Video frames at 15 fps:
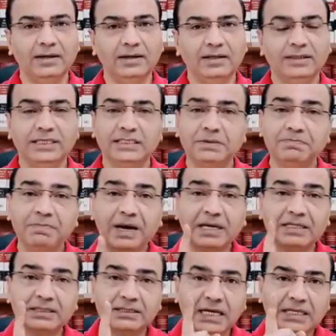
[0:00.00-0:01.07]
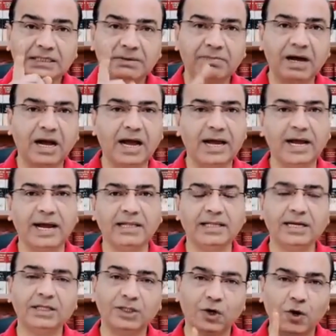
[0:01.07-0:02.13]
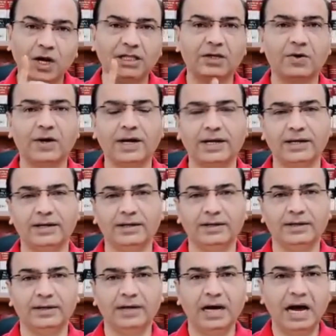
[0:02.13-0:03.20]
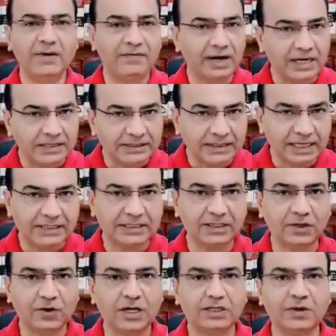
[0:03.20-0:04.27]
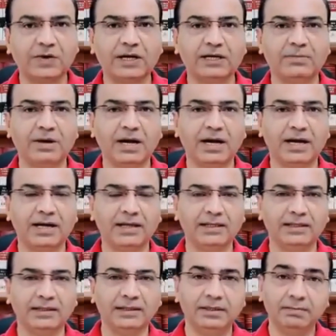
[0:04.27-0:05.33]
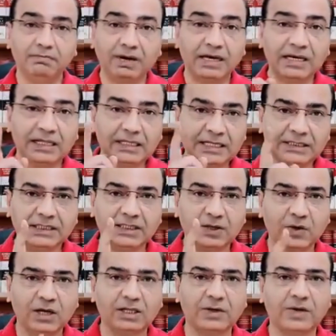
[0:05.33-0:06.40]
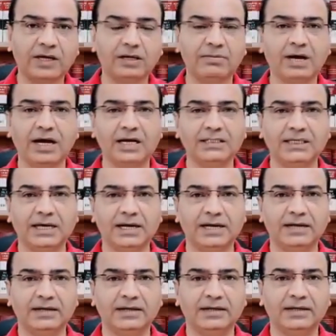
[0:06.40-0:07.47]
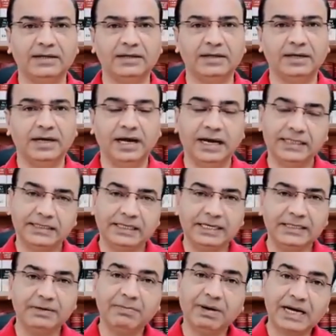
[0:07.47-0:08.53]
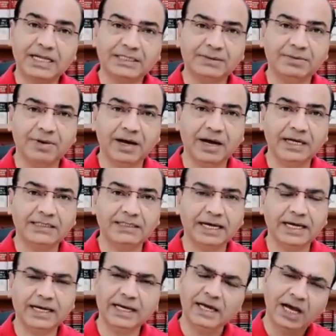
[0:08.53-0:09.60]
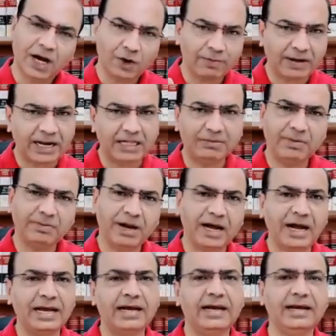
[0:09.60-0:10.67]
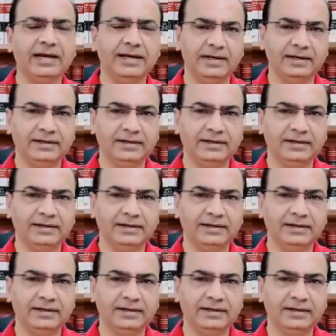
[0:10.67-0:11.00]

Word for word: जैसे पाकिस्तान से भगाए गए थे ना दौड़ा दौड़ा के अफगानिस्तान से दौड़ा दौड़ा के भगाए गए थे बांग्लादेश से दौड़ा दौड़ा के भगाए जा रहे हैं ऐसे एक दिन भारत से भी भगाए जाएंगे और भारत में भगाए गए हैं